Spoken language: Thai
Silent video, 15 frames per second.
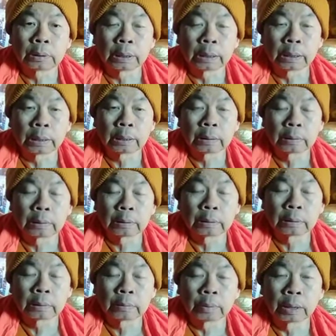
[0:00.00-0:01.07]
นะ
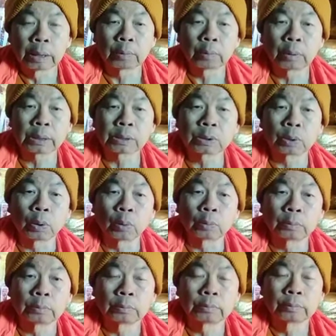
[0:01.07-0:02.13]
วันนี้คงได้สอง
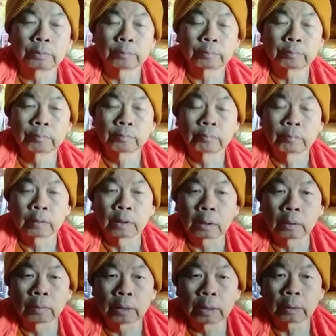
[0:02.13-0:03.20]

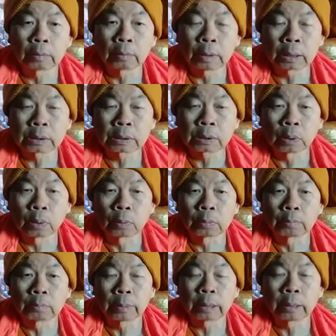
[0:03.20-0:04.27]
วันนี้คงได้สอง
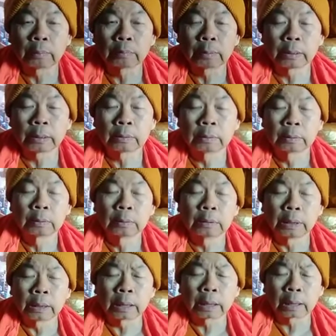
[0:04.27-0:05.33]
ไม่ไม่
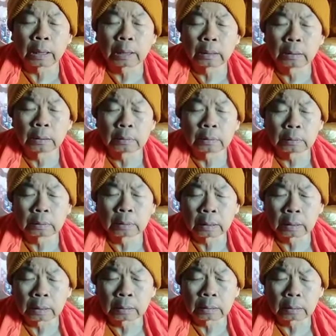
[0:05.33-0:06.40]
อีกรายการหนึ่ง
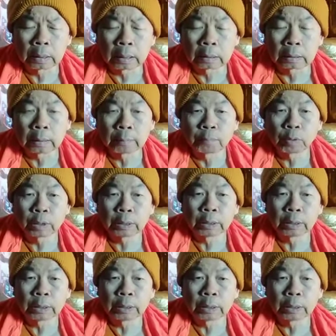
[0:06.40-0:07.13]
หลังทำวั